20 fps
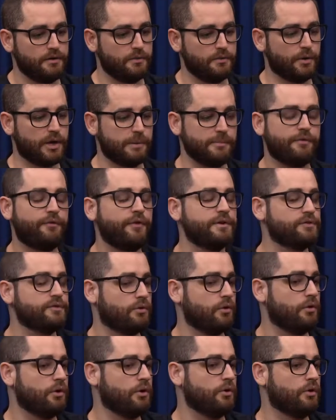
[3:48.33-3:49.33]
o que me fez
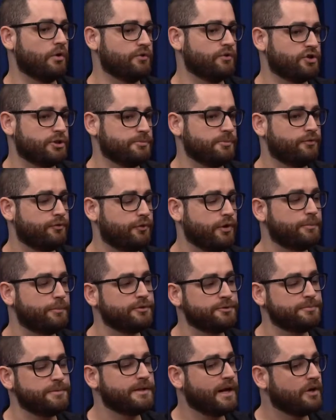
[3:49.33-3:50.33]
escolher um novo time foi a
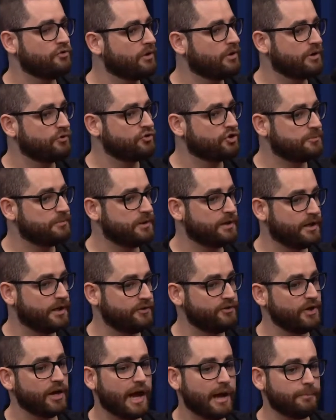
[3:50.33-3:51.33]
possibilidade de jogar num time
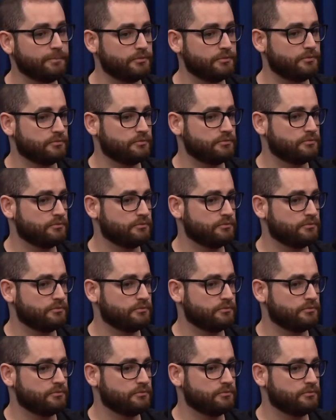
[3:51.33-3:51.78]
grande e rápido.